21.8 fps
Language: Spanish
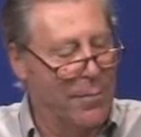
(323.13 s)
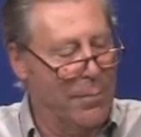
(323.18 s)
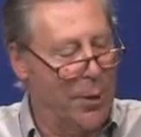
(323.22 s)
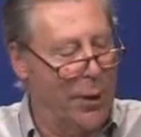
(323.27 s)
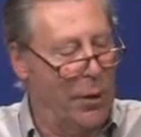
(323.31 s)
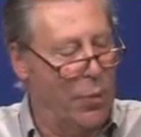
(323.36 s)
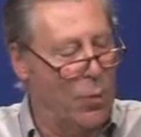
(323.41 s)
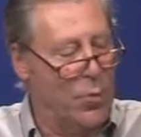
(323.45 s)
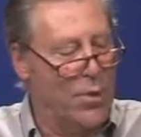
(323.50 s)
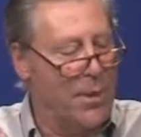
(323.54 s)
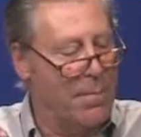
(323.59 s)

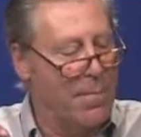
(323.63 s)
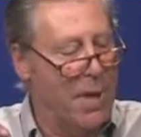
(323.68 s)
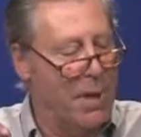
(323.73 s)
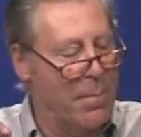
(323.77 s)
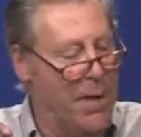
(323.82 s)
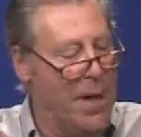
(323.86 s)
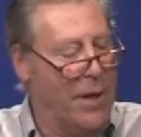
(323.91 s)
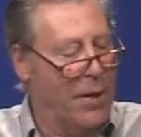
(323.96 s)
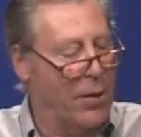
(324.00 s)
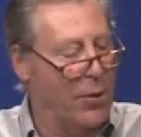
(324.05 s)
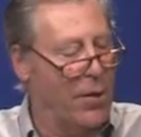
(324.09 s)
Pero escúchenme
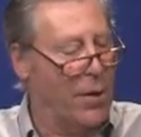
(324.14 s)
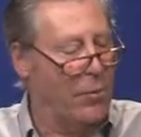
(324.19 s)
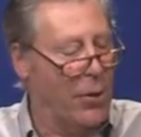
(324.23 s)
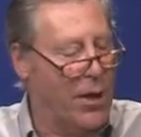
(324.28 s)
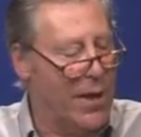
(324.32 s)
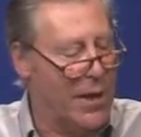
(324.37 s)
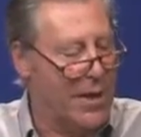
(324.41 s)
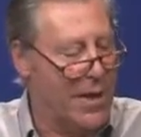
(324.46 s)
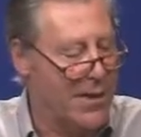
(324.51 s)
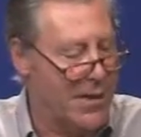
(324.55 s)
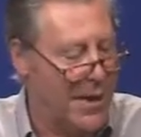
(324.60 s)
bien lo que
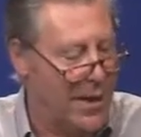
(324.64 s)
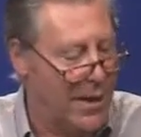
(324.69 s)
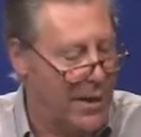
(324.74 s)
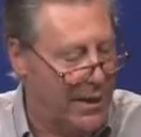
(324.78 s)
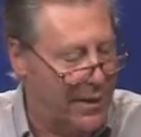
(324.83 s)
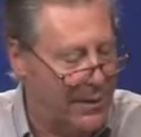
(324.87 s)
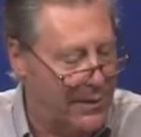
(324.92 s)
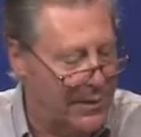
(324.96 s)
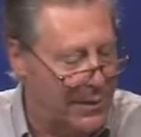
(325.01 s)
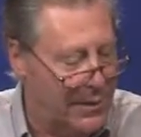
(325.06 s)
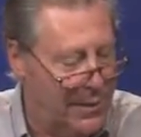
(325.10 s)
voy a
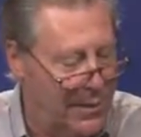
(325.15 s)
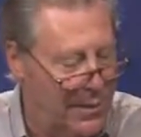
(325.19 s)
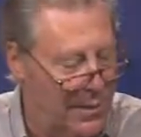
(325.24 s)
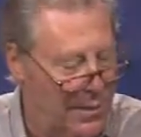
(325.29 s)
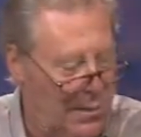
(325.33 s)
decirles.